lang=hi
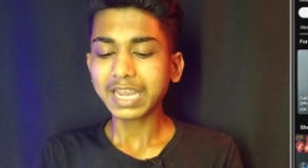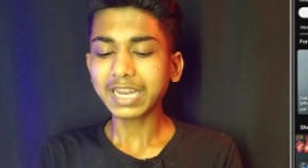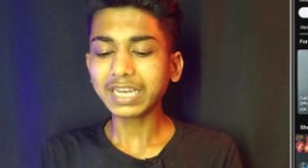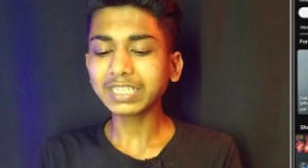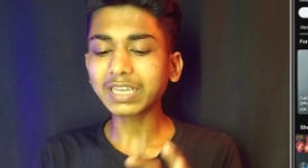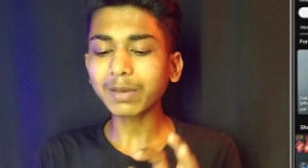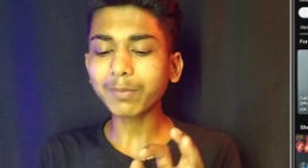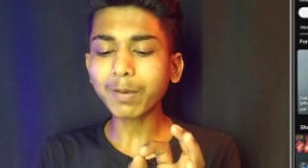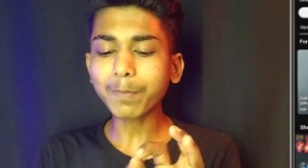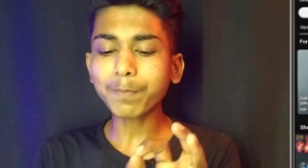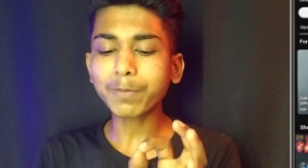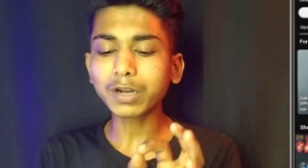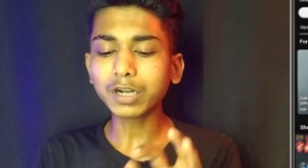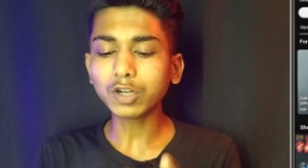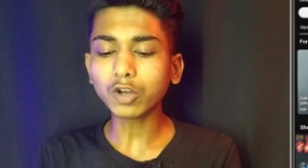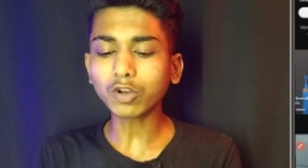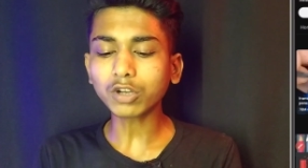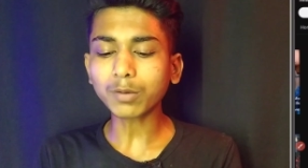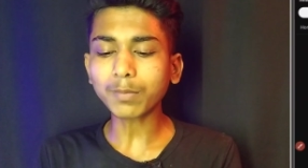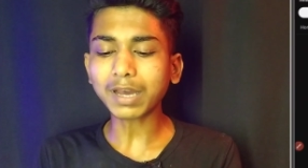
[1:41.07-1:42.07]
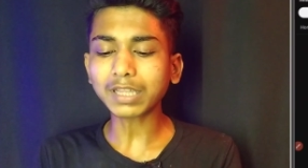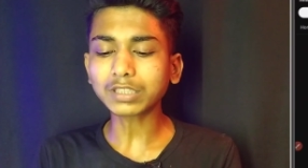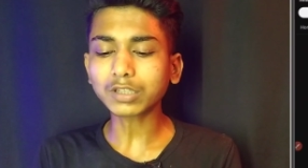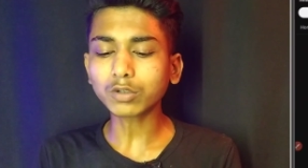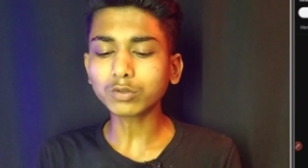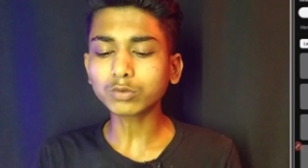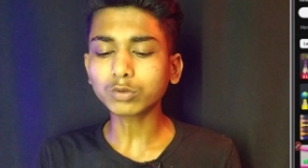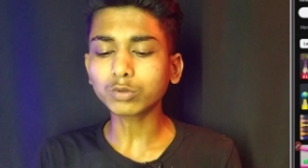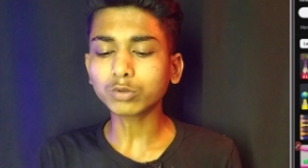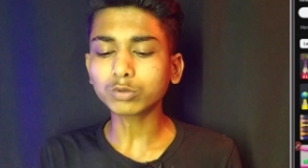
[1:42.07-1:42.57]
इनके मैं वीडियो की बात
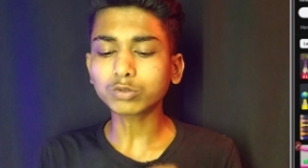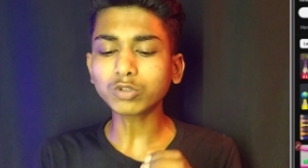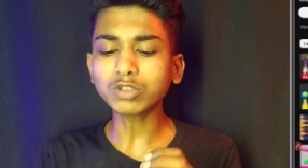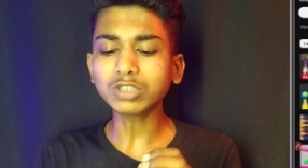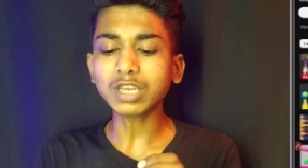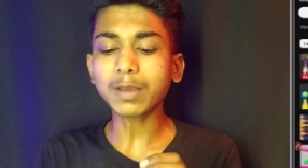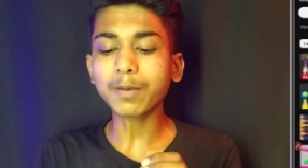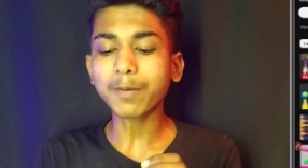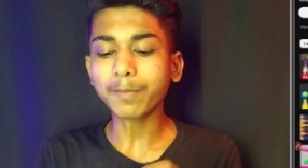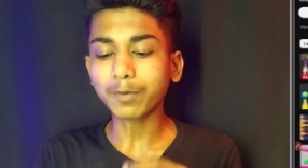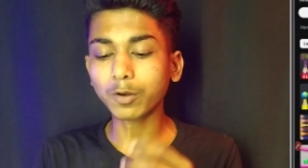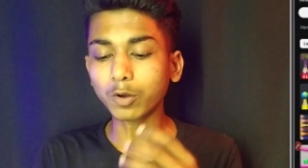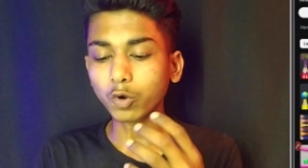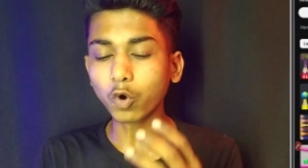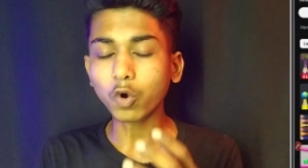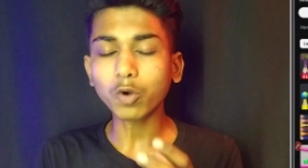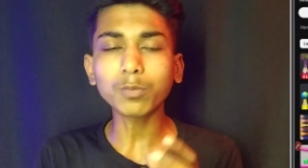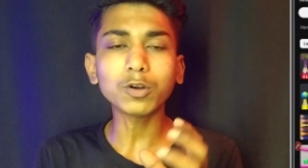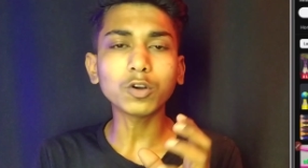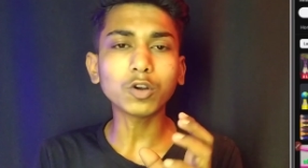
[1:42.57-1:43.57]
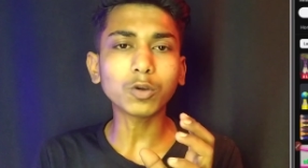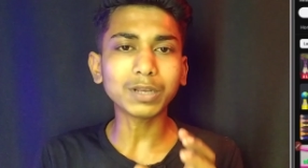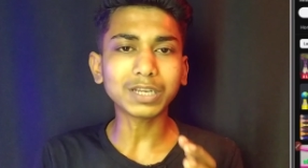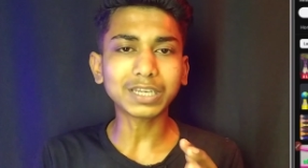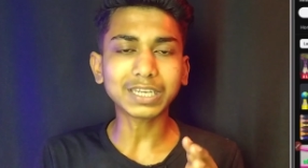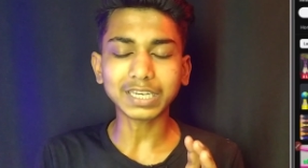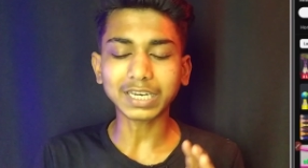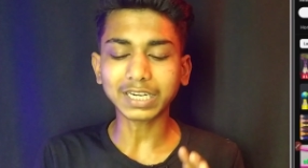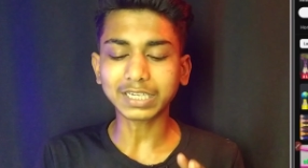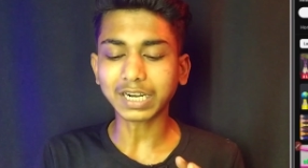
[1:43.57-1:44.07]
करूँ तो दोस्तों ये हम लॉन्ग वीडियो भी
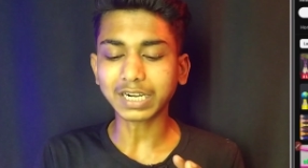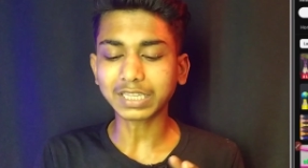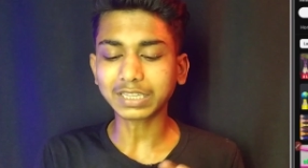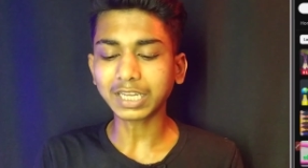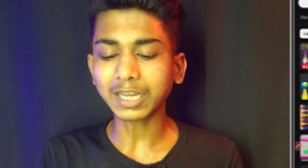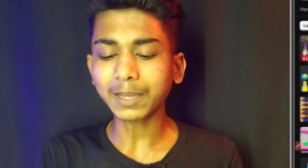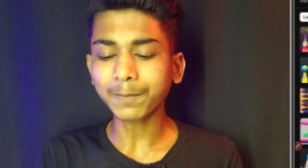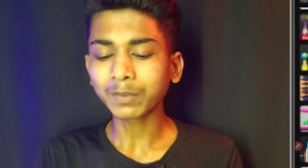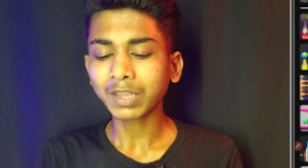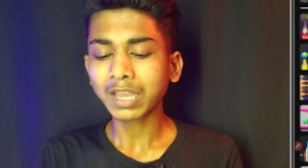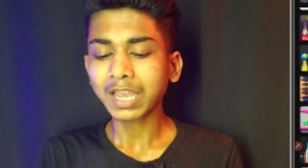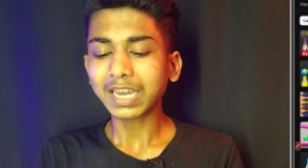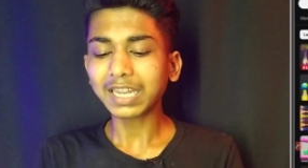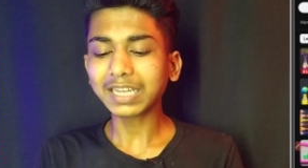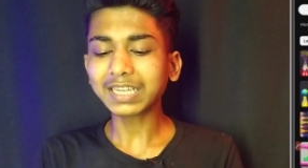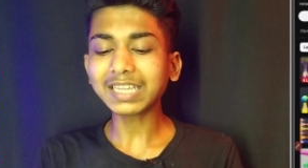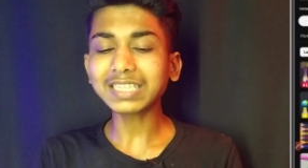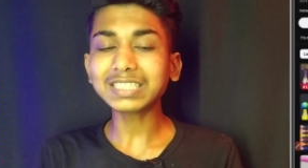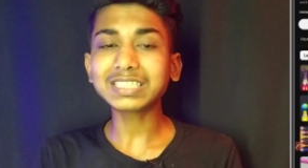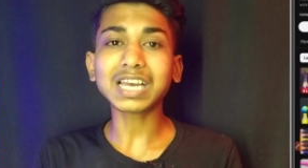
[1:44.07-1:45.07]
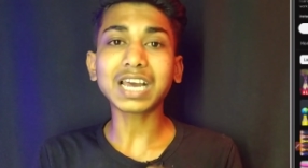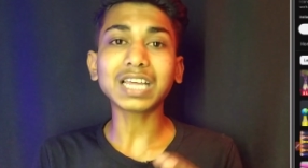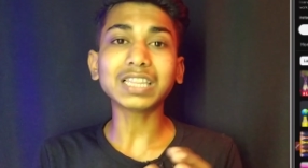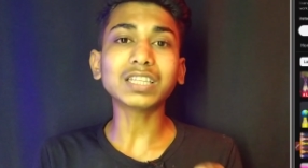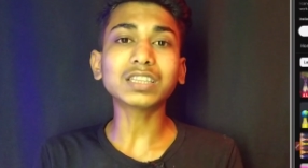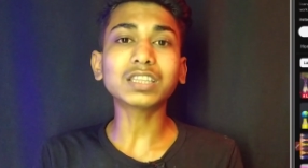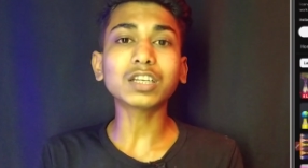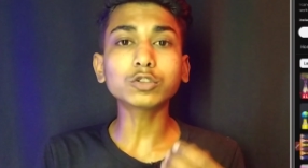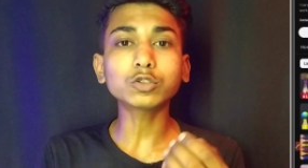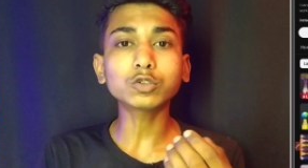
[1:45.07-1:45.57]
क्रिएट करते हैं लेकिन ये
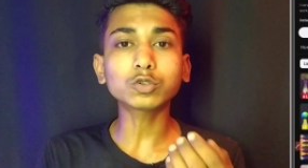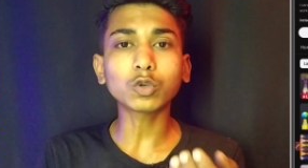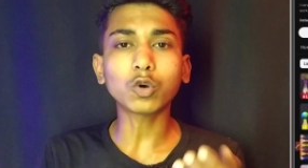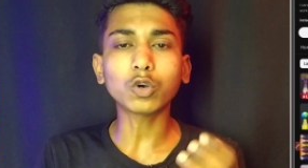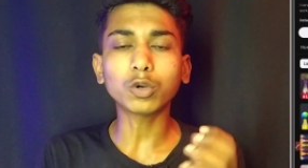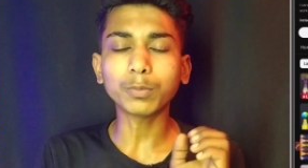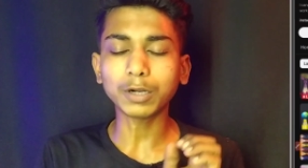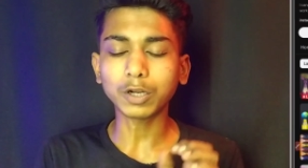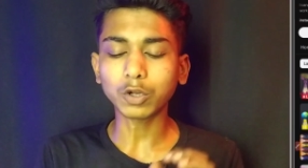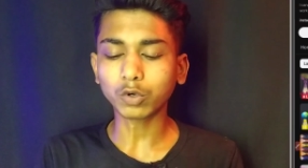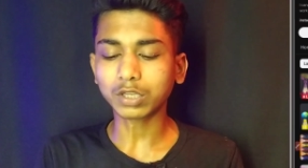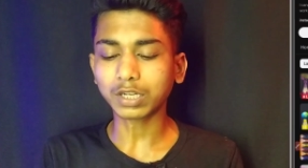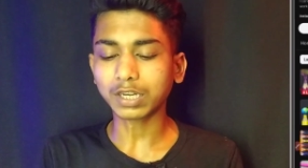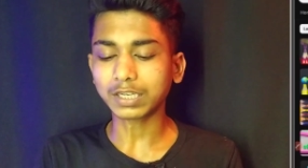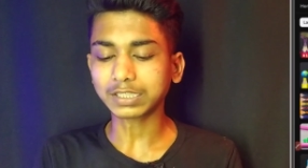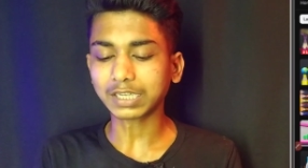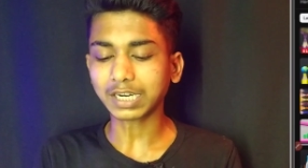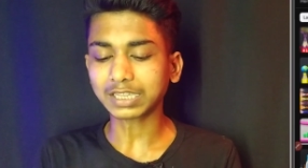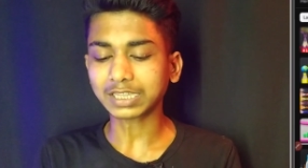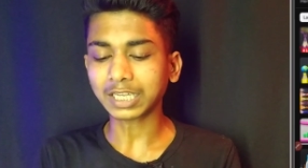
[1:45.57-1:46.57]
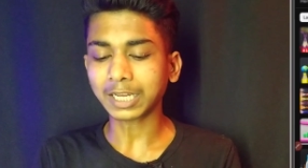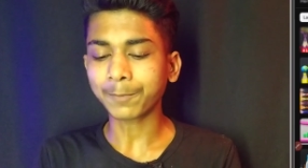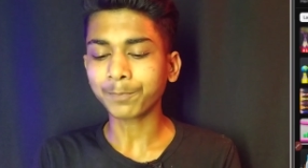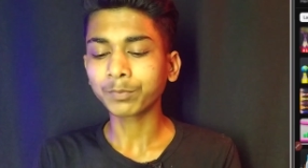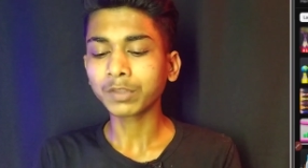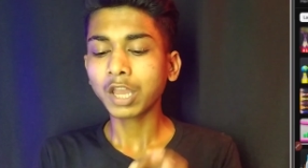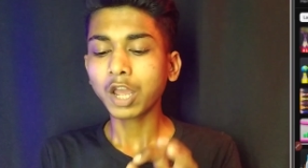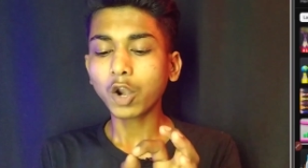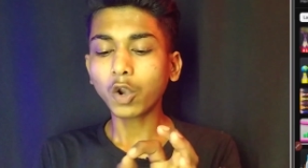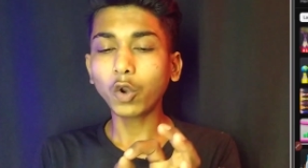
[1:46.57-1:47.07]
ज़्यादातर शॉर्ट वीडियो क्रिएट करते हैं
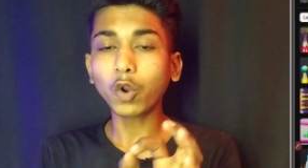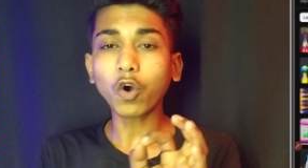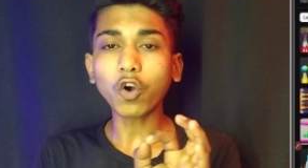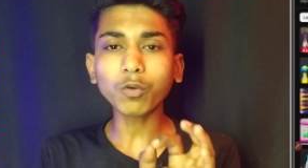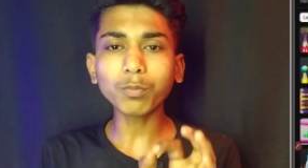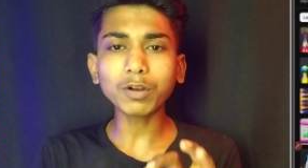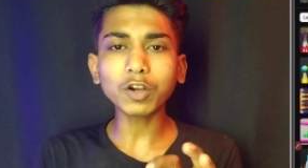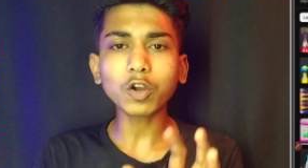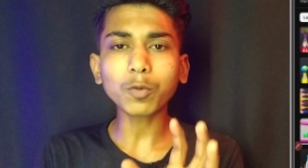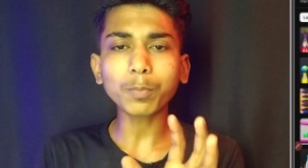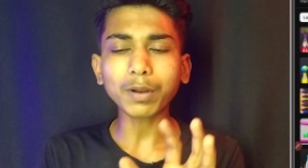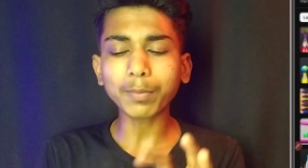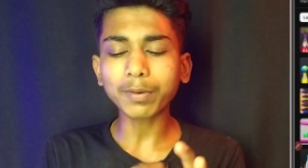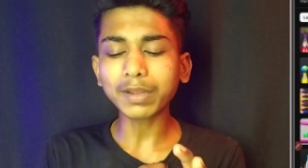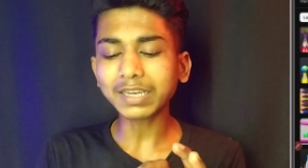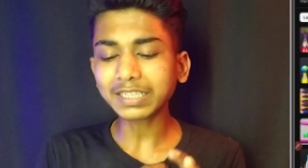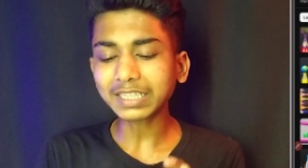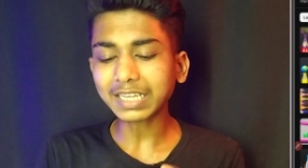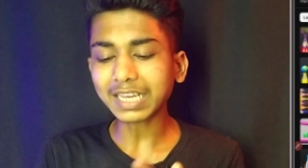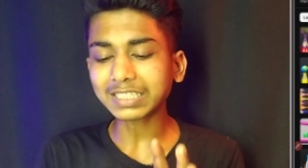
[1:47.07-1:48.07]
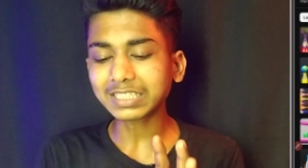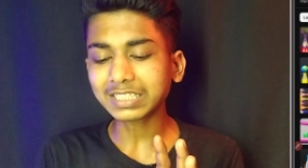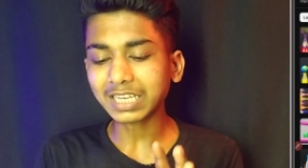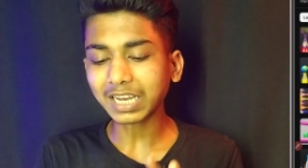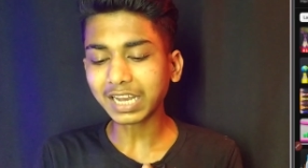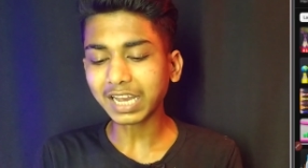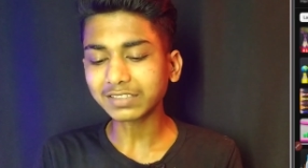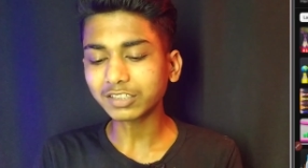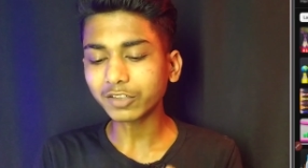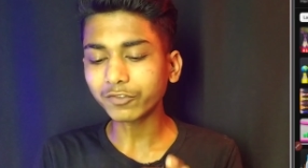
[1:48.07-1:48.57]
लॉन्ग वीडियो पर भी इनके
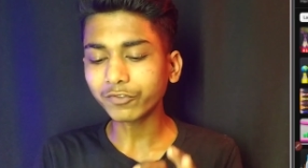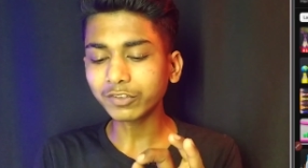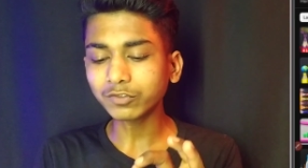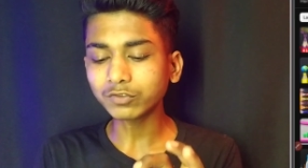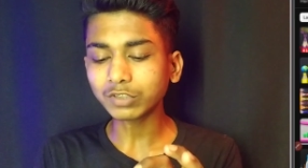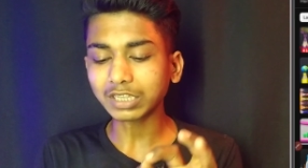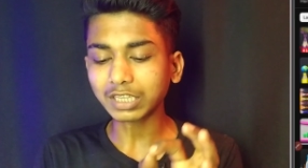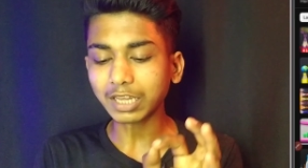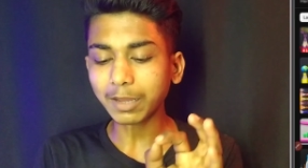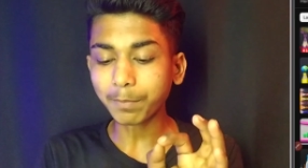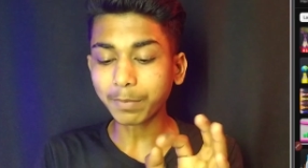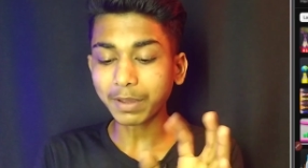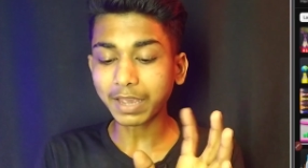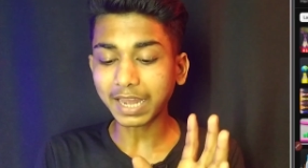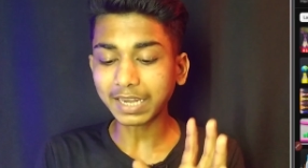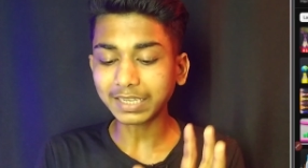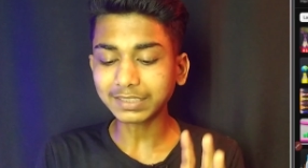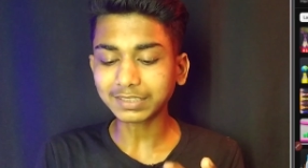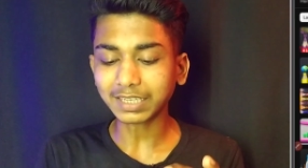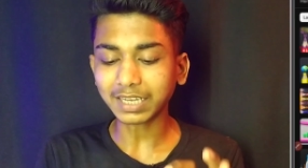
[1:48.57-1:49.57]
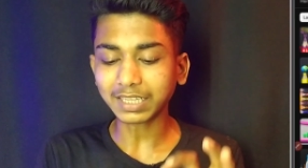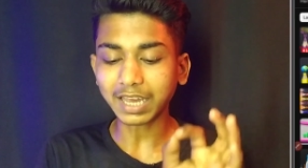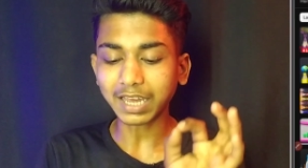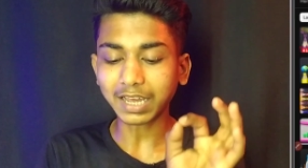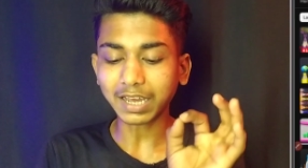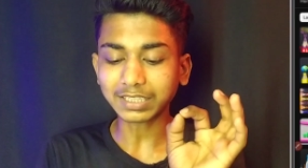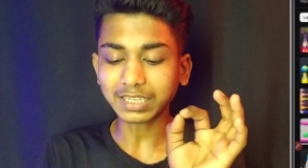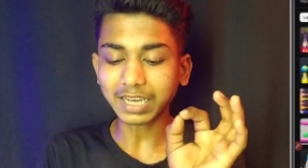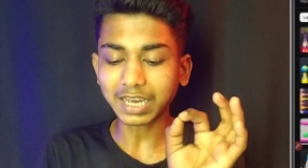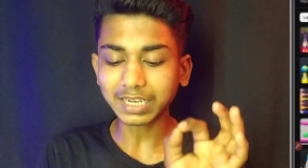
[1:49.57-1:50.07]
अच्छा खासा व्यूज़ आता है बयालीस
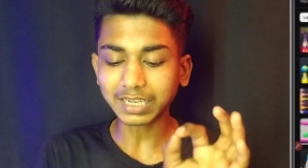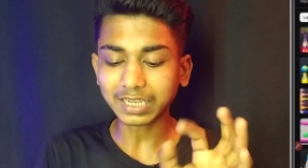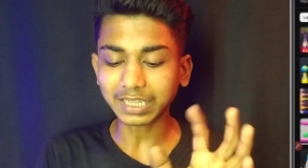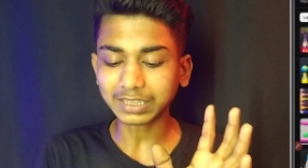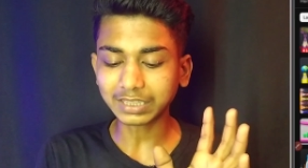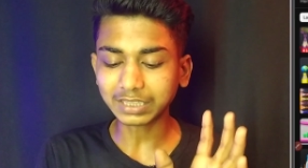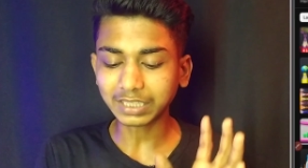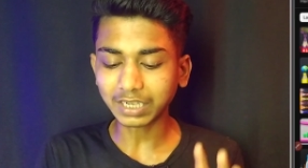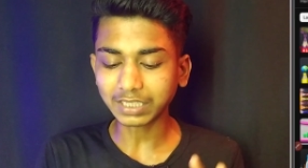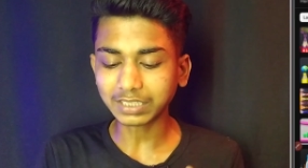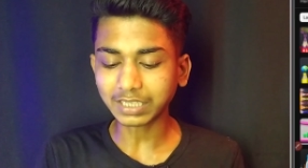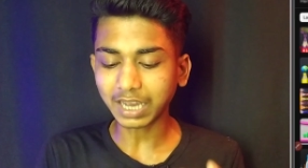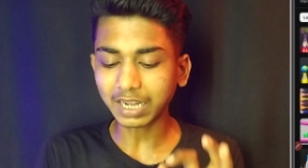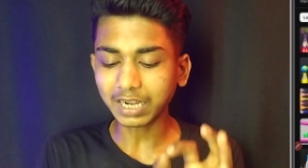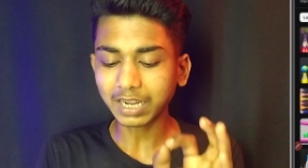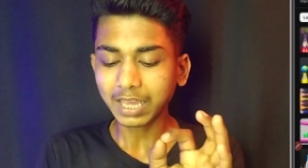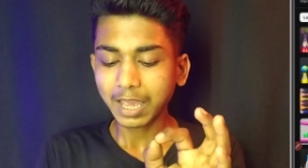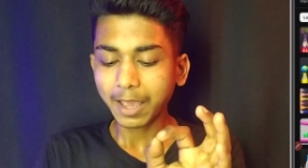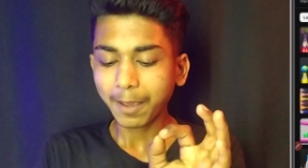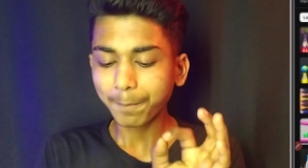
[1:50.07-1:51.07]
हज़ार इकहत्तर हज़ार